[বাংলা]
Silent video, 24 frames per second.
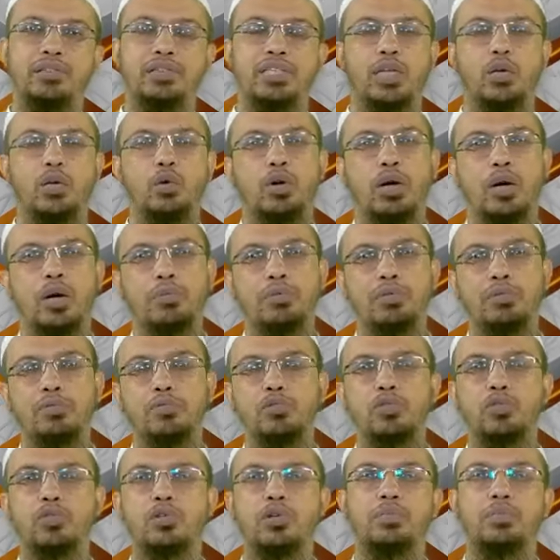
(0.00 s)
যে লোক
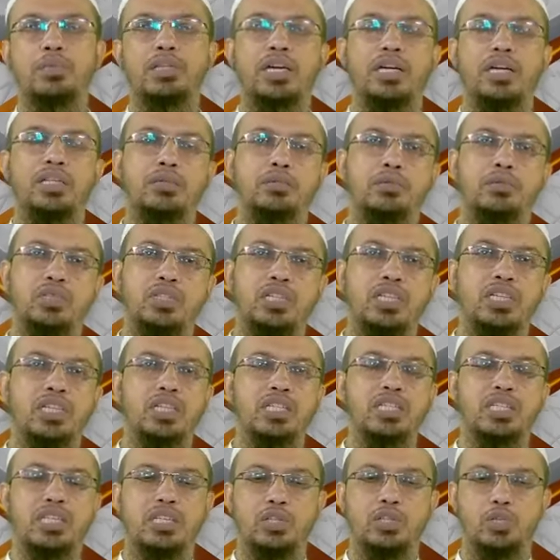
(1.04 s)
আপাদমস্তক বেদাত এবং
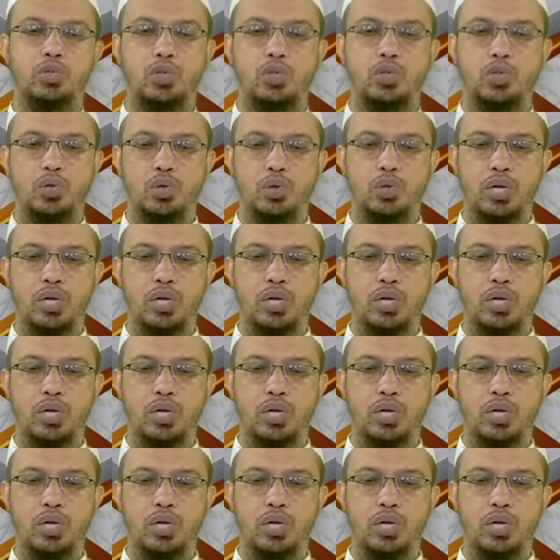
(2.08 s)
শির্কের সাথে জড়িত